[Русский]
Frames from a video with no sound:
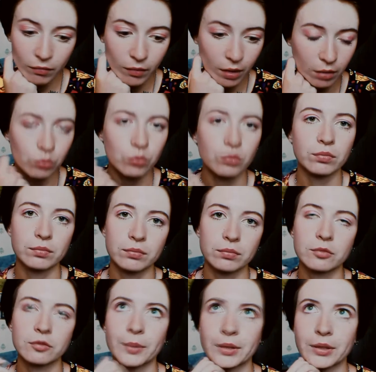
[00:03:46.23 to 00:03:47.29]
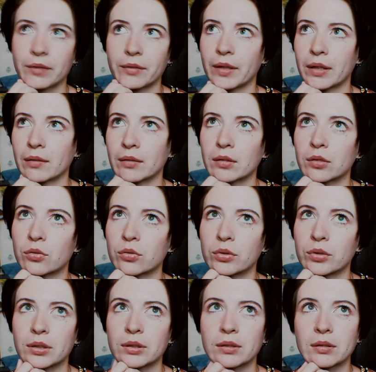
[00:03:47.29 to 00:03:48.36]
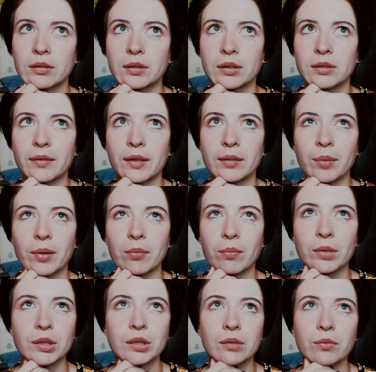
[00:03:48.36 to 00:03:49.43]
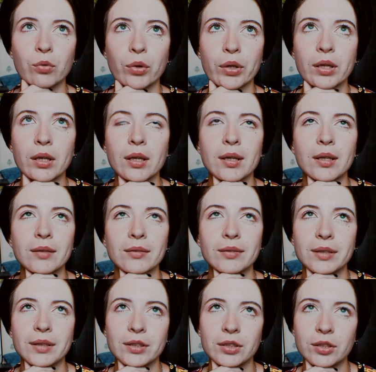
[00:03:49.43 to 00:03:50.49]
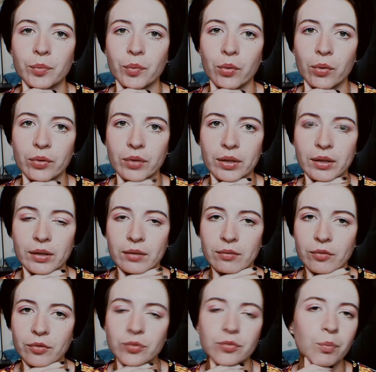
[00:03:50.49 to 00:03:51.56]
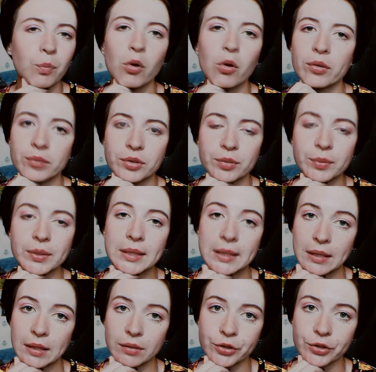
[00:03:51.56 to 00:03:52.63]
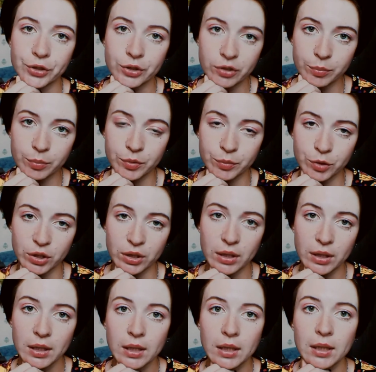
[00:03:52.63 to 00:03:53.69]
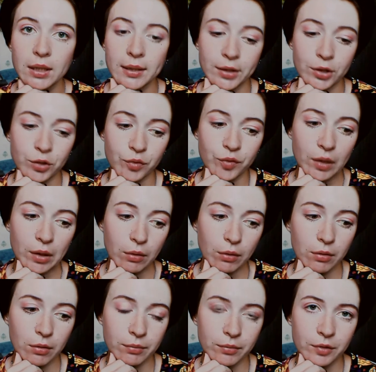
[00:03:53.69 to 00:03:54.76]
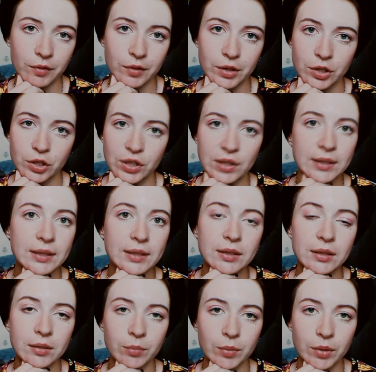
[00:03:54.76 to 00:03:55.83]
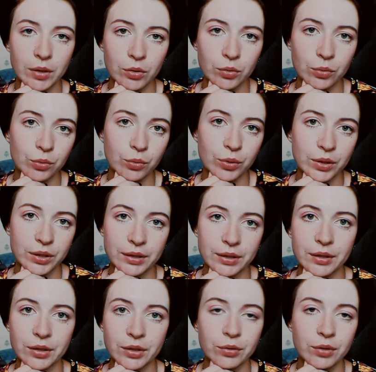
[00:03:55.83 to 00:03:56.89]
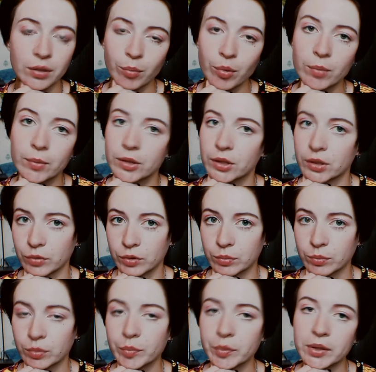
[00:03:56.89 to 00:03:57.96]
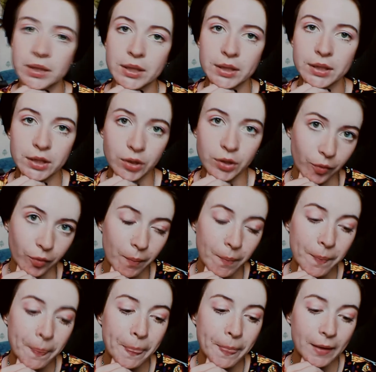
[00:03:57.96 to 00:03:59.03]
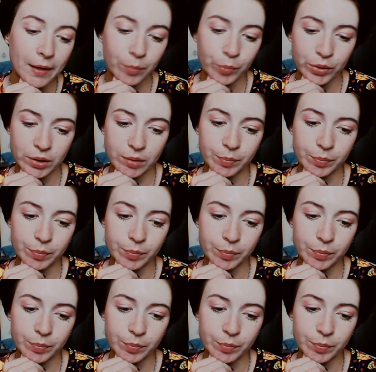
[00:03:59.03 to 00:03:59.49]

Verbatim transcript: ну, в Москве, это трудно назвать прям Москвой, знаете, с полной, в полном смысле этого слова, потому что еще в далеком 2011 году сей район не был Москвой, он был присоединен. И после